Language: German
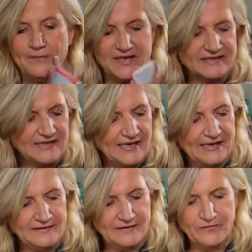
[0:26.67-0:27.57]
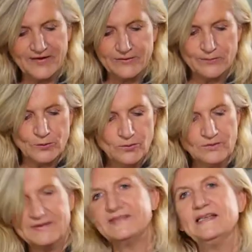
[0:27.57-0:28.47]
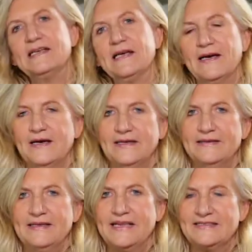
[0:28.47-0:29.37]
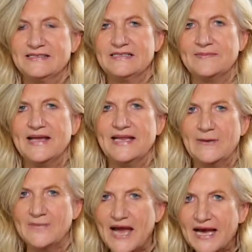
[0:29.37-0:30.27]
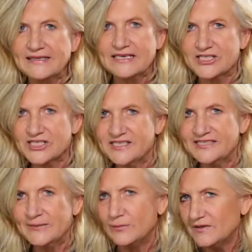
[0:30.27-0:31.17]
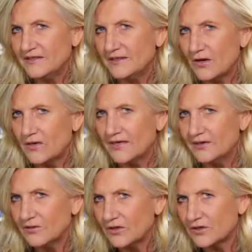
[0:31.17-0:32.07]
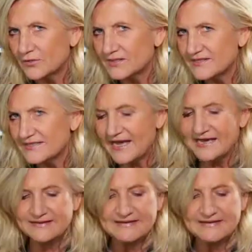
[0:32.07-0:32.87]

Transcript: basierend auf einem Buch, das ich äh, in den letzten zweieinhalb Jahren recherchiert habe und Ihnen auch hier noch kurz zeigen